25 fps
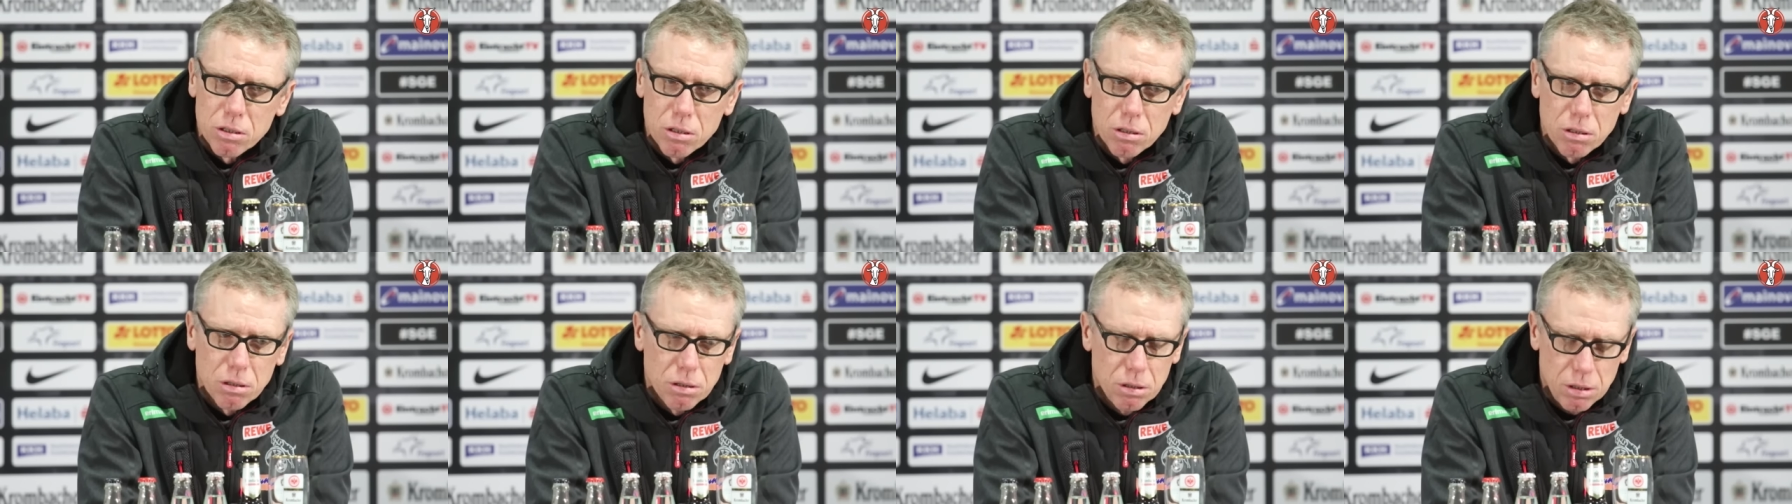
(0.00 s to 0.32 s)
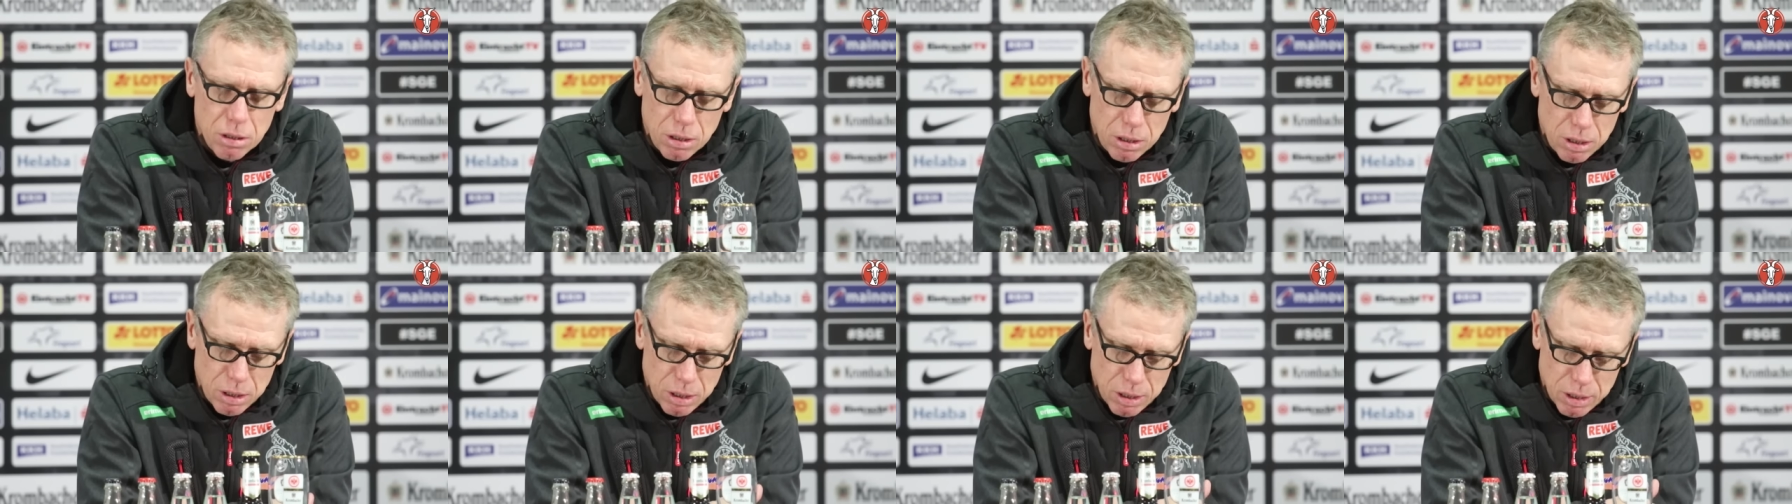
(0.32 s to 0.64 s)

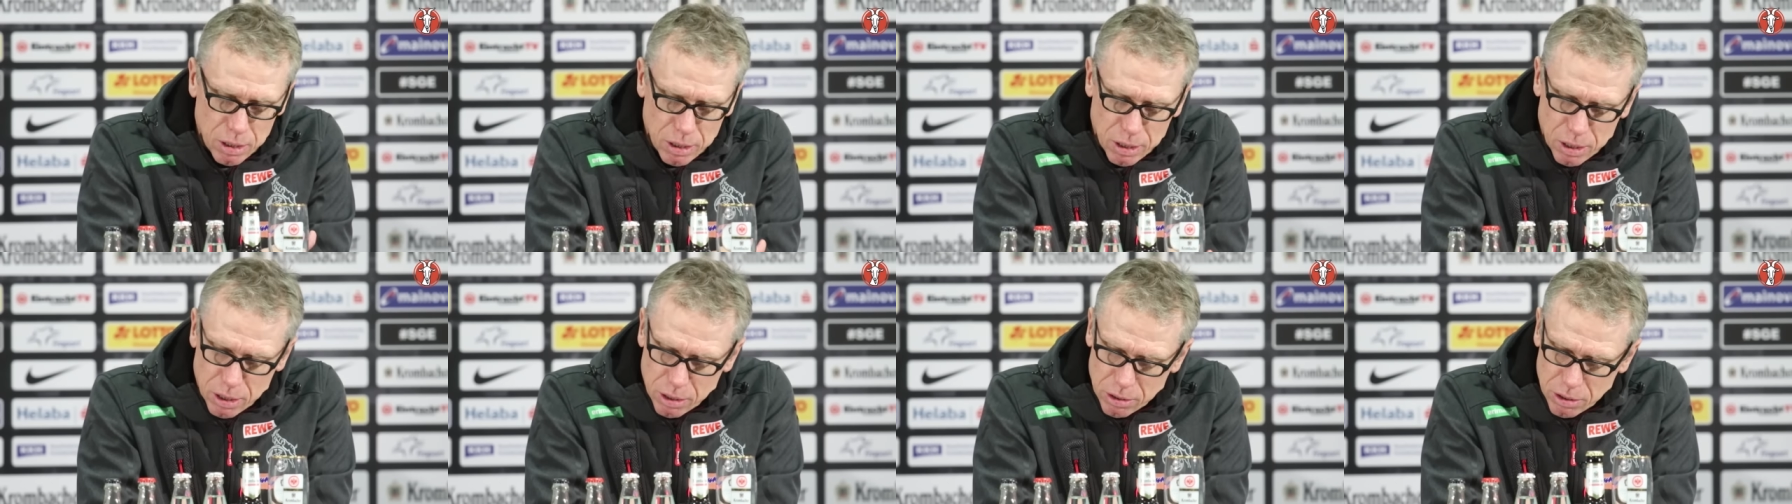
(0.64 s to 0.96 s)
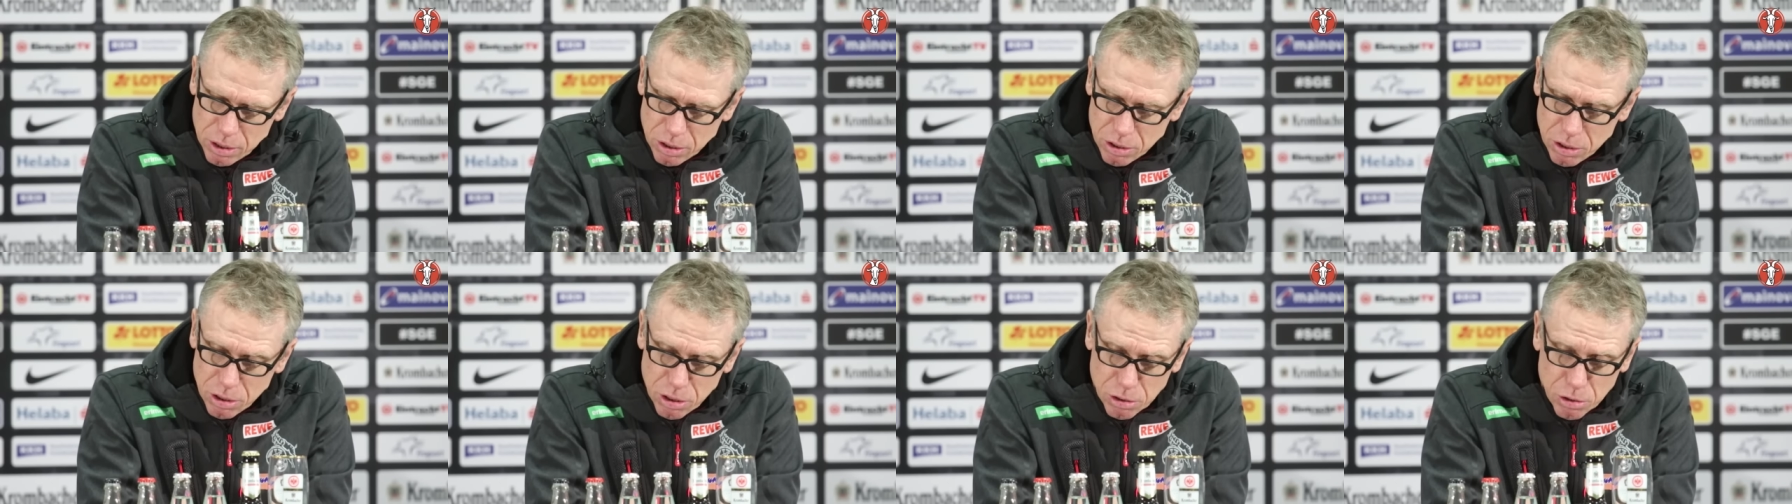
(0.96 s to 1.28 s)

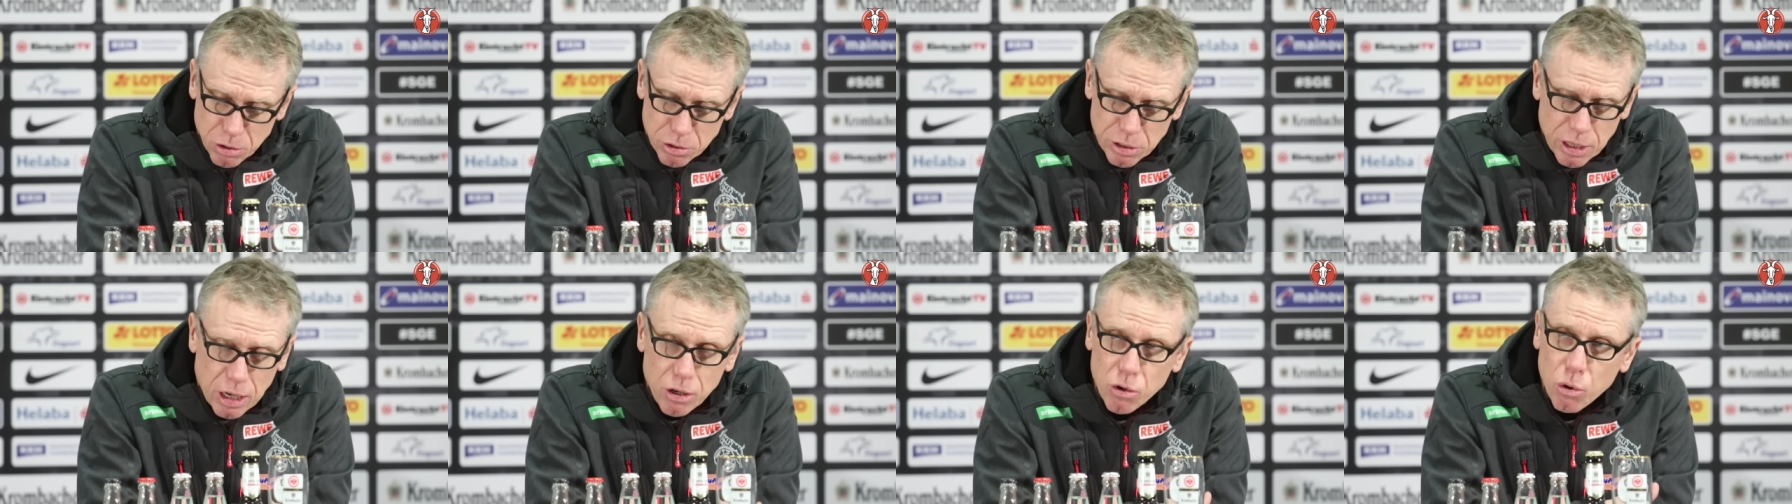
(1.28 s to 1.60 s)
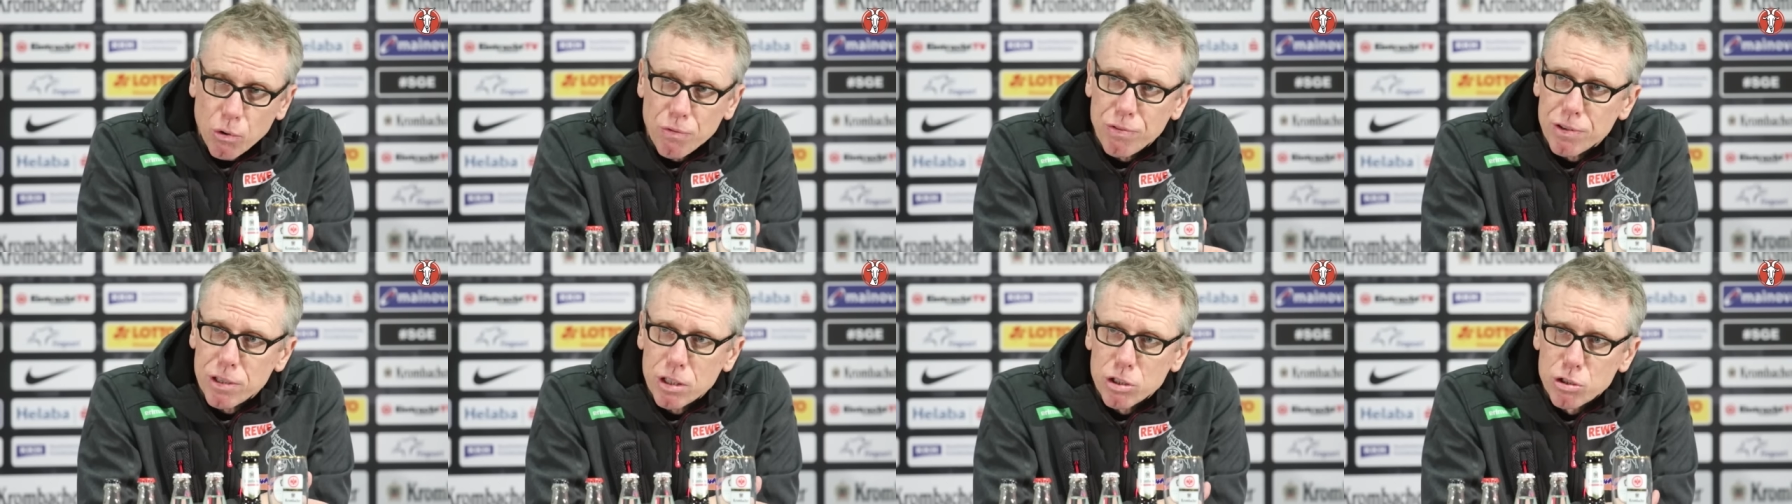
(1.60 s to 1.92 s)
dass es ein total
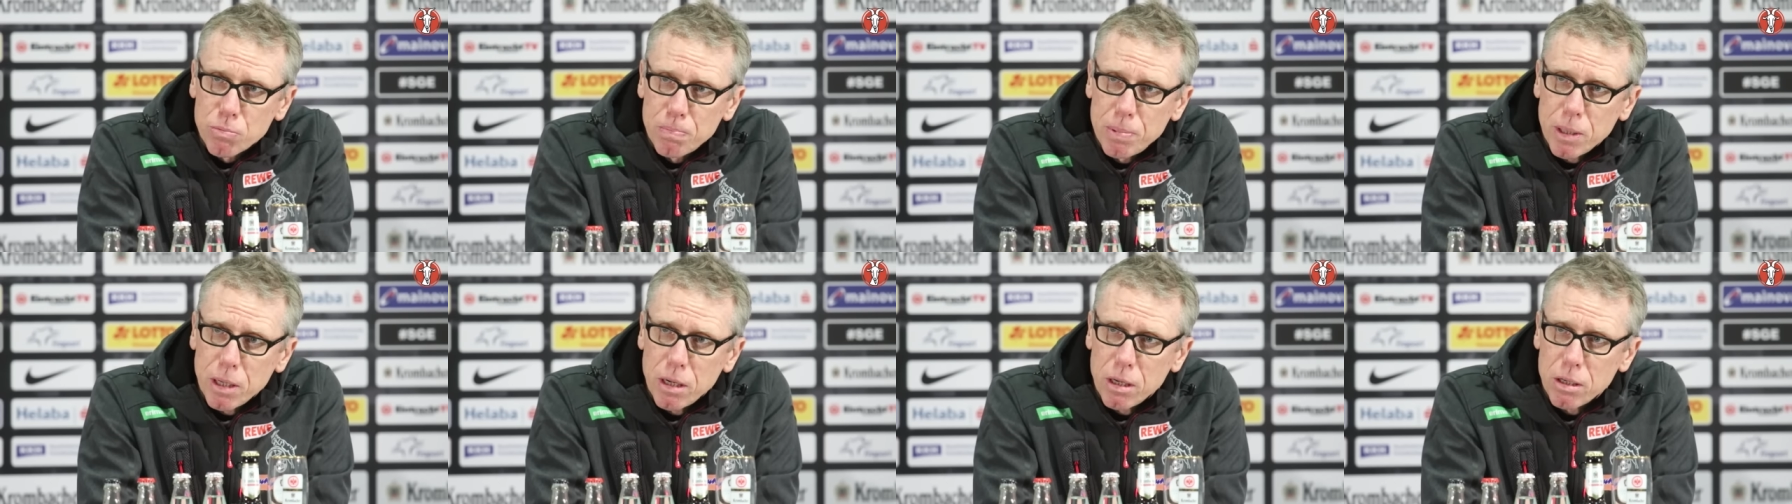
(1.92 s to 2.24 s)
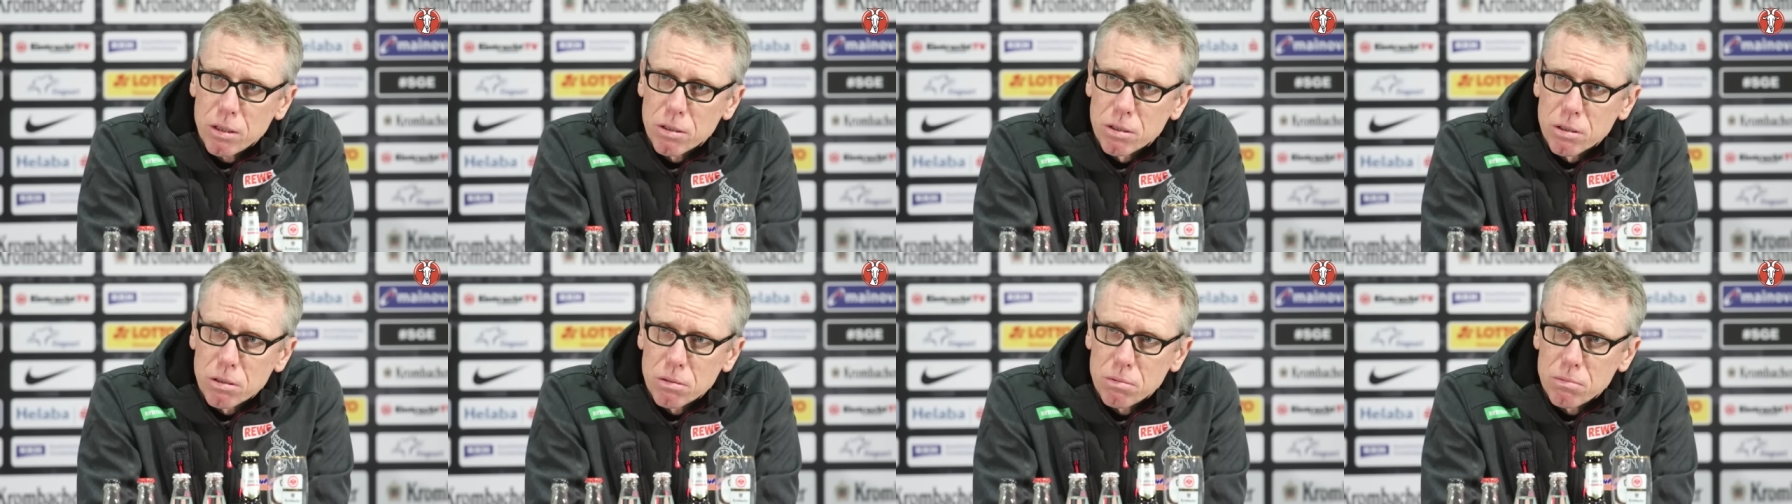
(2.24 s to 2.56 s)
offenes Spiel
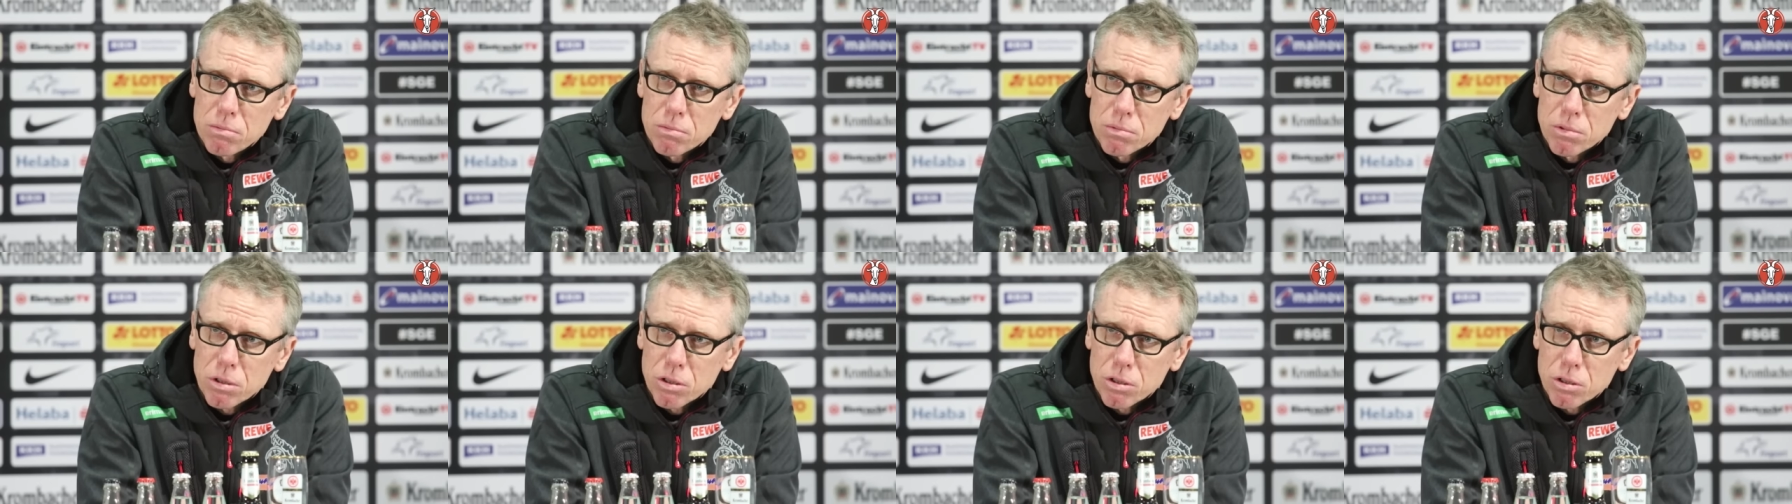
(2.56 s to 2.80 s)
ist.